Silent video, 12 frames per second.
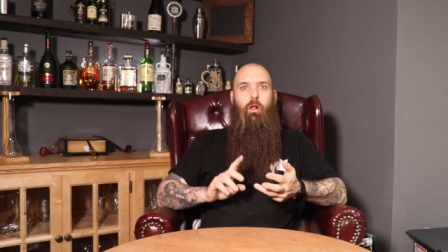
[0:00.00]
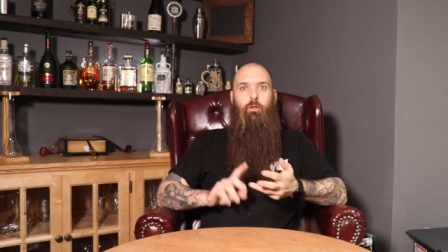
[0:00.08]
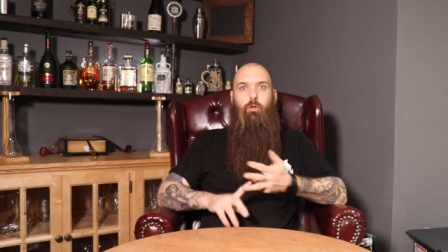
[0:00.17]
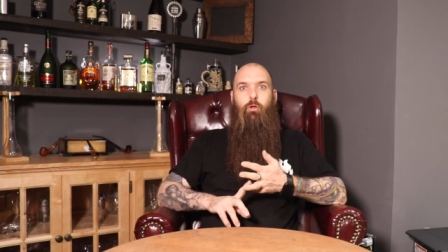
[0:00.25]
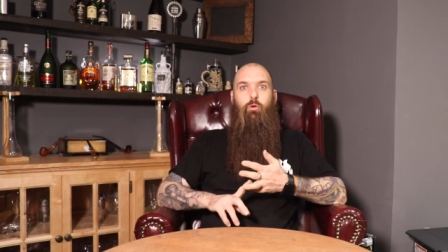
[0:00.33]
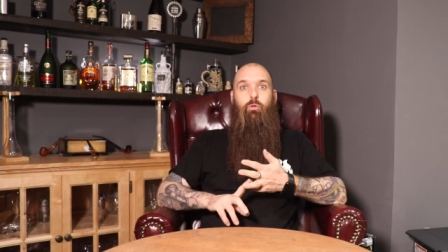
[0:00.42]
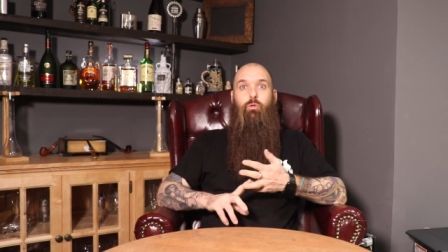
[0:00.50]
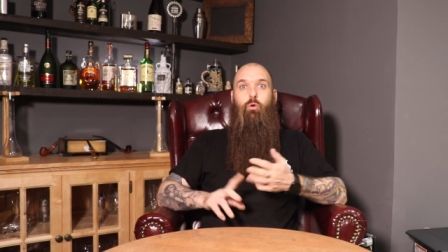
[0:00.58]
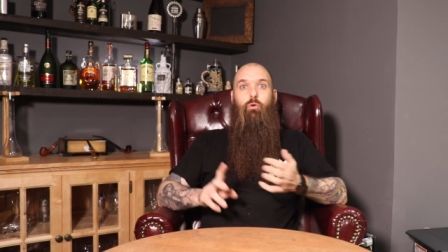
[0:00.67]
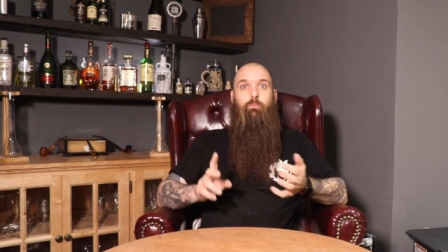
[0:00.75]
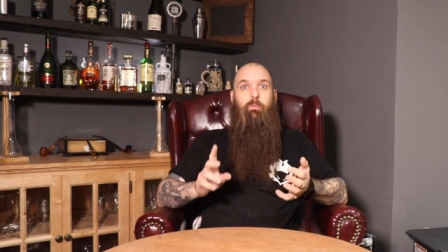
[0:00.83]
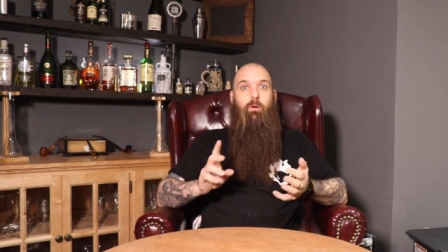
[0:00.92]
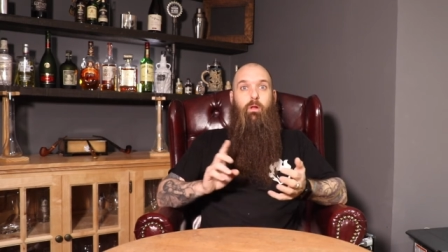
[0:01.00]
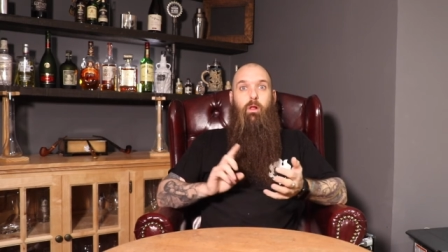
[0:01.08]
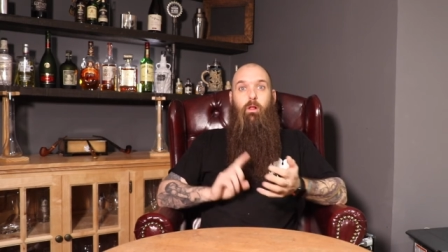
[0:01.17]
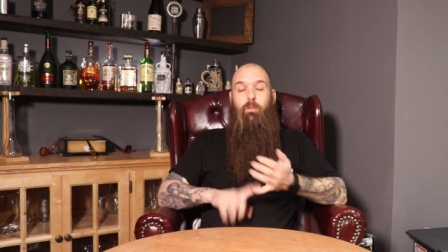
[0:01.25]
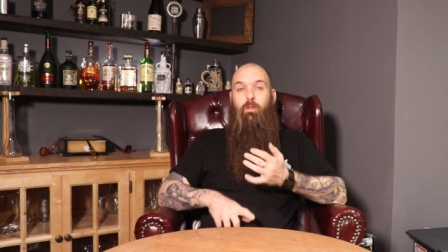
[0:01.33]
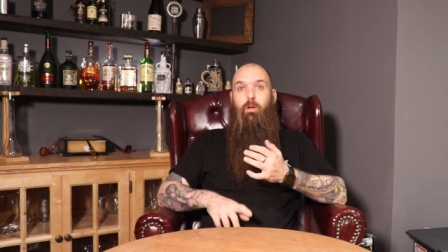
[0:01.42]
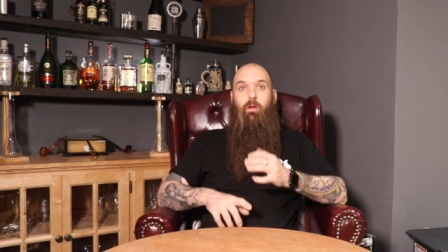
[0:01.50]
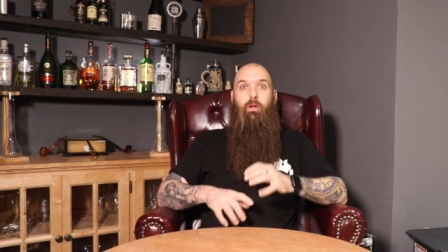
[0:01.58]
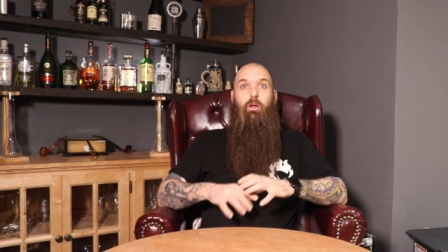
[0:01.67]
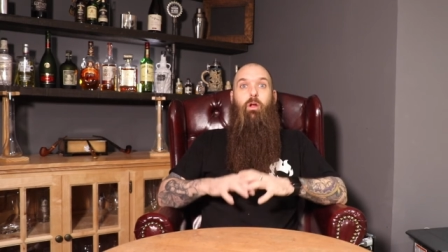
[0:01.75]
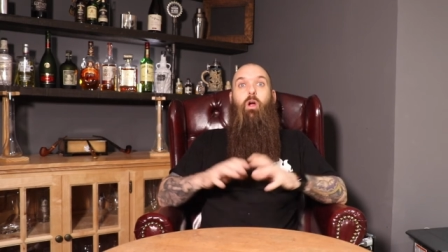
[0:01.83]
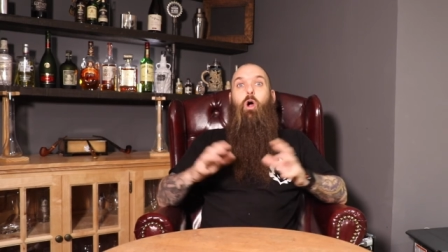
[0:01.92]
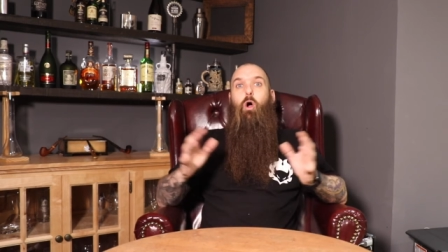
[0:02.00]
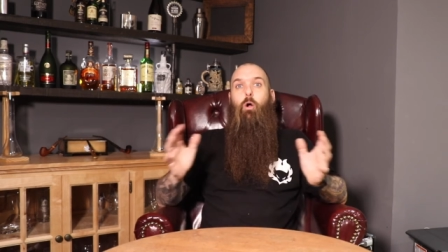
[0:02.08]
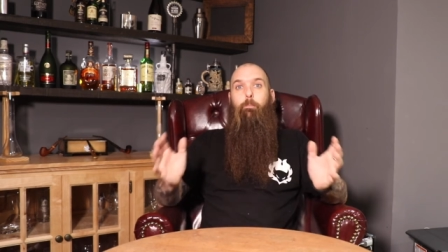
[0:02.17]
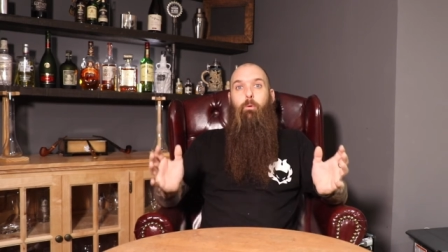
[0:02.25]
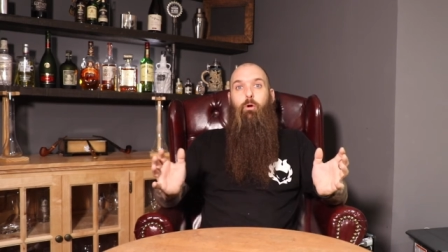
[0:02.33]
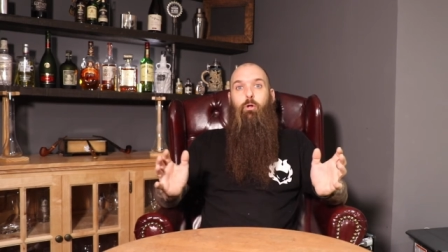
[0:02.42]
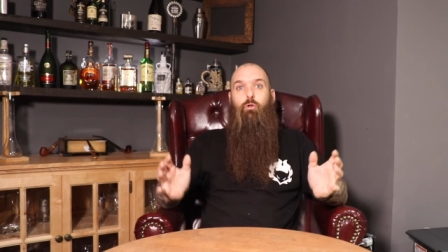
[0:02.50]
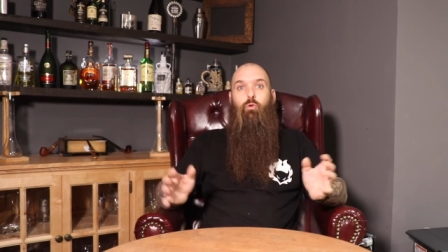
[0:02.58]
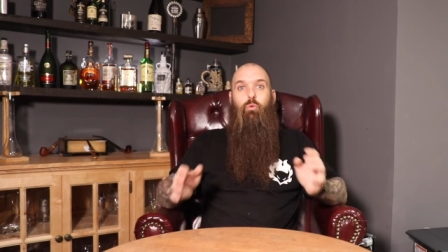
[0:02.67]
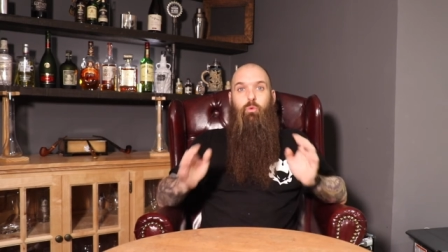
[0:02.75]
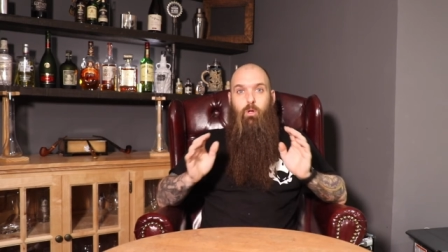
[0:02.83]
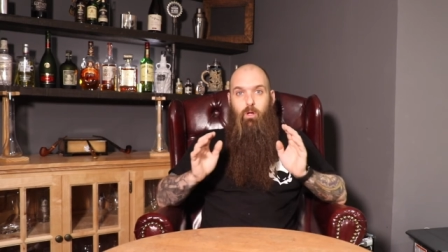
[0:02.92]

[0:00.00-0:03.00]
de YouTube, de un peu de tout.